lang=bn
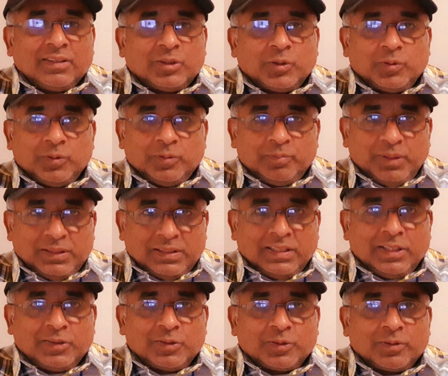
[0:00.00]
শুধু
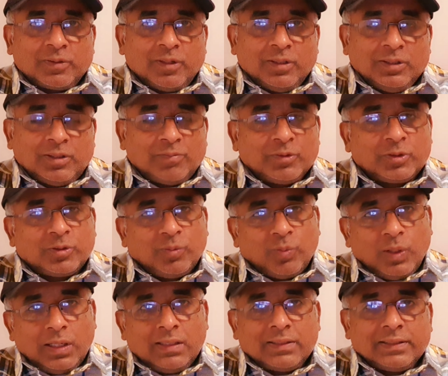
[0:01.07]
ব্রিটেনের জন্য নয় সমস্ত
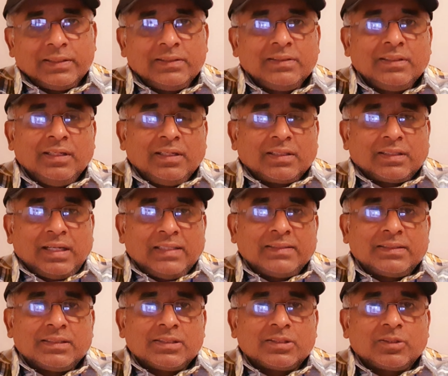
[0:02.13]
ওয়ার্ল্ডেই
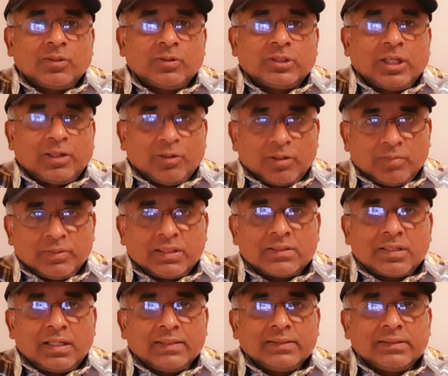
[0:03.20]
ক্রাইসিস চলছে ইকোনমিক
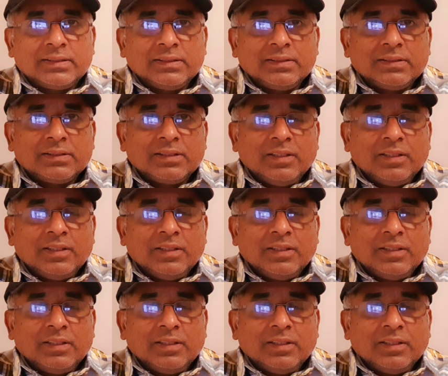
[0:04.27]
ক্রাইসিস